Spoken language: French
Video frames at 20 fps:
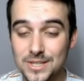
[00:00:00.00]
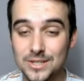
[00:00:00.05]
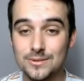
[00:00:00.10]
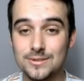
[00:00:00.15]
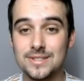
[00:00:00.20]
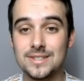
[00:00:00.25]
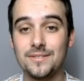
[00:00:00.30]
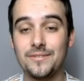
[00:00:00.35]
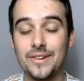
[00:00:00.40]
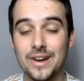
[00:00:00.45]
que
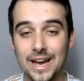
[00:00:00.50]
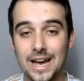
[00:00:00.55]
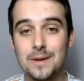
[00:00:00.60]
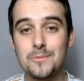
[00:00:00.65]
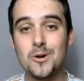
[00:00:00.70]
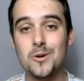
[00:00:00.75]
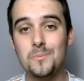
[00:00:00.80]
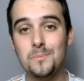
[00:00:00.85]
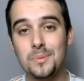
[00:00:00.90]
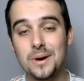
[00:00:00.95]
c'est
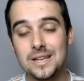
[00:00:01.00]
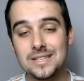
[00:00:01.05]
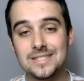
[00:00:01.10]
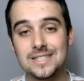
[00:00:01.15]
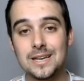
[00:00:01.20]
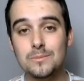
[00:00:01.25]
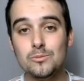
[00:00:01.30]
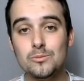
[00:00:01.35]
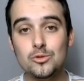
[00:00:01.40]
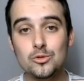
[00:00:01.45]
vraiment pas
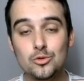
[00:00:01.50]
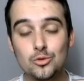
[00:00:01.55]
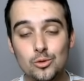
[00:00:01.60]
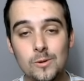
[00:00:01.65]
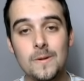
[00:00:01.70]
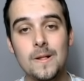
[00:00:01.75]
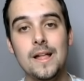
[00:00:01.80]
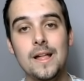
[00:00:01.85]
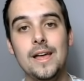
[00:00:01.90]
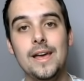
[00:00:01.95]
simple du tout.
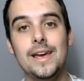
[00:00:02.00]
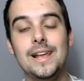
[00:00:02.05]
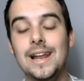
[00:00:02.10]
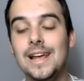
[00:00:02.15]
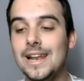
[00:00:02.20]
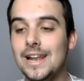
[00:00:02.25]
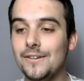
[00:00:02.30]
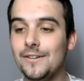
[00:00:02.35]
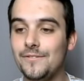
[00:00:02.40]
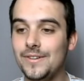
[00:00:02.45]
Et là
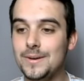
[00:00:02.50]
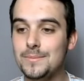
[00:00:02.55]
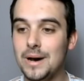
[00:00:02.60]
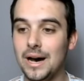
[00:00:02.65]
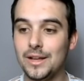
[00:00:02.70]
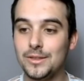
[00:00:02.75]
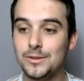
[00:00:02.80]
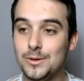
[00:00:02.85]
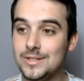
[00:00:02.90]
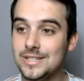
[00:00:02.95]
il a fait
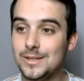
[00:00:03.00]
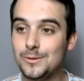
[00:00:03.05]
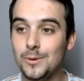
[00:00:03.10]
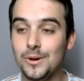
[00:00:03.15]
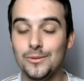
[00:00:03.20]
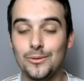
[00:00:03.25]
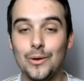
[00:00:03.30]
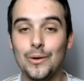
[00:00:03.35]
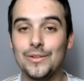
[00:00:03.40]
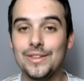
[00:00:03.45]
bah, deux étoiles,
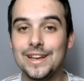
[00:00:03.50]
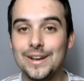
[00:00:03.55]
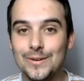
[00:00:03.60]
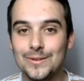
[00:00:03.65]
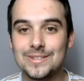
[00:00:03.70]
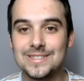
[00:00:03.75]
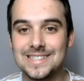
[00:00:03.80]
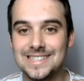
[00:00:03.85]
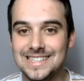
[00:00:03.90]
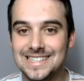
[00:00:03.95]
vous vous rendez
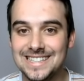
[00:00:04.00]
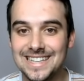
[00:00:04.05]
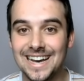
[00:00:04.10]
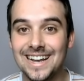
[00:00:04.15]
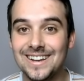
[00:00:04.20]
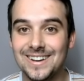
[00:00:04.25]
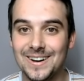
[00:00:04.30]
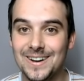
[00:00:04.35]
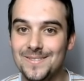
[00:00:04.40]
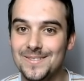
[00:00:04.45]
compte ce qui
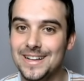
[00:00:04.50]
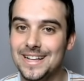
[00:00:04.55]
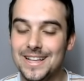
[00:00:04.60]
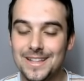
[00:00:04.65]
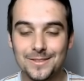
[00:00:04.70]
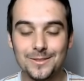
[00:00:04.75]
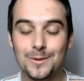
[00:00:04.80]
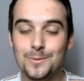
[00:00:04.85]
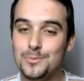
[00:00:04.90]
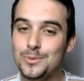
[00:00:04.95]
cale quand même
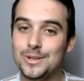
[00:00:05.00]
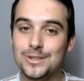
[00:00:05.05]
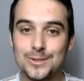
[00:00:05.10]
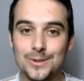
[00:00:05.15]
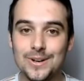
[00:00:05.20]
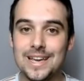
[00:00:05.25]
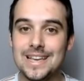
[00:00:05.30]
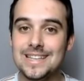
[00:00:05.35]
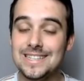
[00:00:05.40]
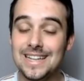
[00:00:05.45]
depuis le
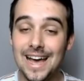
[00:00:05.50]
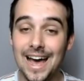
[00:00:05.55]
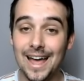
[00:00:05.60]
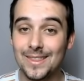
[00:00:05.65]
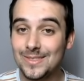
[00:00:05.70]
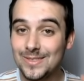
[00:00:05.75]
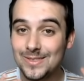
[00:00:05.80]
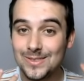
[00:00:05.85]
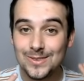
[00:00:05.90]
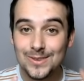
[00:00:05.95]
showcase là à
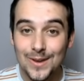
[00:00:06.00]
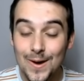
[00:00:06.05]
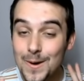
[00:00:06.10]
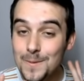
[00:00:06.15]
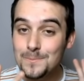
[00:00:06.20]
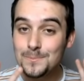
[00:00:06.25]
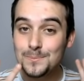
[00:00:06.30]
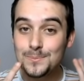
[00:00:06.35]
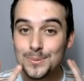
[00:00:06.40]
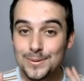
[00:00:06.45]

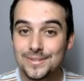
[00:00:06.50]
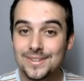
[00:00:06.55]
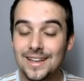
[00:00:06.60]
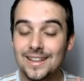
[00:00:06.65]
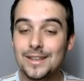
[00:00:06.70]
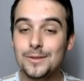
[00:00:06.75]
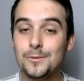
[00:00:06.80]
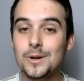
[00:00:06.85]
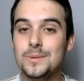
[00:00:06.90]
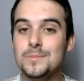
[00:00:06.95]
deux putains
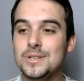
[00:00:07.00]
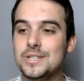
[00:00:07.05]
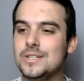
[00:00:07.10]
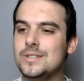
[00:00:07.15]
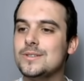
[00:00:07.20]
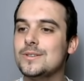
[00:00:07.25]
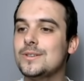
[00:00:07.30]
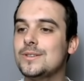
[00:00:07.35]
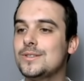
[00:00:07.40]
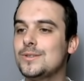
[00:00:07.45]
d'étoiles. Imagine
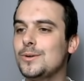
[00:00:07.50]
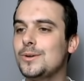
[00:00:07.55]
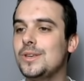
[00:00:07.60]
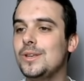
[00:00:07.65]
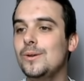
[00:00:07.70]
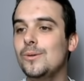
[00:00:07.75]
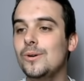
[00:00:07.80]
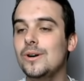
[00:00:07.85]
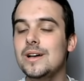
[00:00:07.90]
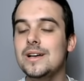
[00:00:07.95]
ceux, qui
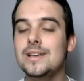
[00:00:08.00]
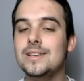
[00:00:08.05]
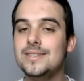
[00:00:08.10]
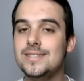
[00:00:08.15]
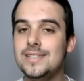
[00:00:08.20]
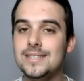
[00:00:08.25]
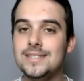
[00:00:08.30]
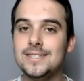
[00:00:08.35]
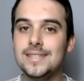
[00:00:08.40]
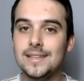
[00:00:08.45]
l'ont
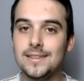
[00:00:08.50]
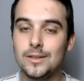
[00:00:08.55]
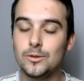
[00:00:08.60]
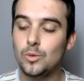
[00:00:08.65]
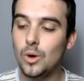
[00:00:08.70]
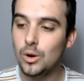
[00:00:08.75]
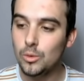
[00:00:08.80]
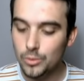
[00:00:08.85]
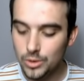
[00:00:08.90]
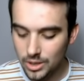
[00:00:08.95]
6-7
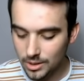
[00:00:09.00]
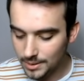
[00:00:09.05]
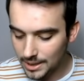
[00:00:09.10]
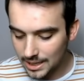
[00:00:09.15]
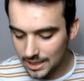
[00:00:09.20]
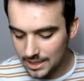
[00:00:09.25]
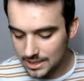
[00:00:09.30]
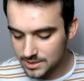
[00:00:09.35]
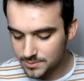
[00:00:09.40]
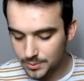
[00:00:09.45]
étoiles, oui
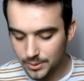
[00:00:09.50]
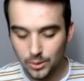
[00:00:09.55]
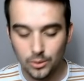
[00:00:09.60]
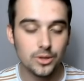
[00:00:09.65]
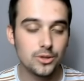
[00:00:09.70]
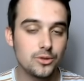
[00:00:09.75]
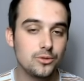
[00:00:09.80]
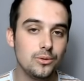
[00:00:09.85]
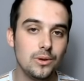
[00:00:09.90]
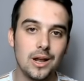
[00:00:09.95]
là l'aspect aurait
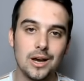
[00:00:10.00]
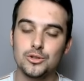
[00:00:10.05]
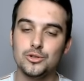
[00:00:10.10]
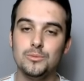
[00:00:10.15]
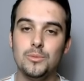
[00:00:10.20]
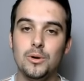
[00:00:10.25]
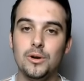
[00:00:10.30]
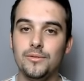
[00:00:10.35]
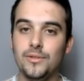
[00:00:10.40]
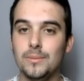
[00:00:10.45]
tué
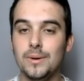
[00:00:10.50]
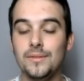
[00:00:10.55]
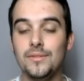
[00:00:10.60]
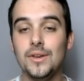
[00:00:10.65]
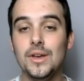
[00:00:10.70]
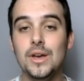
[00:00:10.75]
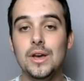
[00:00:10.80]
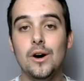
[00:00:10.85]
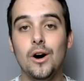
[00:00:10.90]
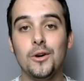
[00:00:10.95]
largement, enfin bref.
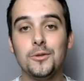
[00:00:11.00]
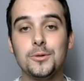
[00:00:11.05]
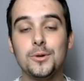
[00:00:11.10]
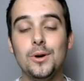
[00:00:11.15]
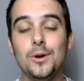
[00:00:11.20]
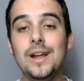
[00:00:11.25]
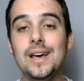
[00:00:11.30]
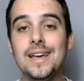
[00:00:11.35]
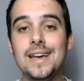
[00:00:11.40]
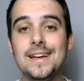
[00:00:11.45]
En tout cas on
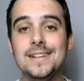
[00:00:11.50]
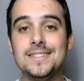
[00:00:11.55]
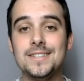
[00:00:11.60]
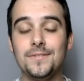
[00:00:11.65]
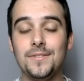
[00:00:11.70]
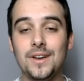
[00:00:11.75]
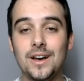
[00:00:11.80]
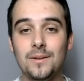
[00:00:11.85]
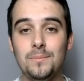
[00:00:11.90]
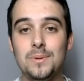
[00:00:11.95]
la gagne, ça
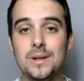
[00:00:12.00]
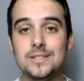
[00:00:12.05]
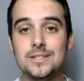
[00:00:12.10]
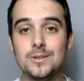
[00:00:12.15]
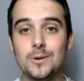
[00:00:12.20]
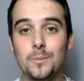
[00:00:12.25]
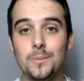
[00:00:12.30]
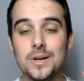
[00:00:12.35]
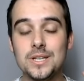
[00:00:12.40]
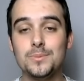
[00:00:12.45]
fait grave plaisir et
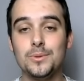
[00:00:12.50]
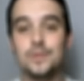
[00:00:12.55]
on passe pour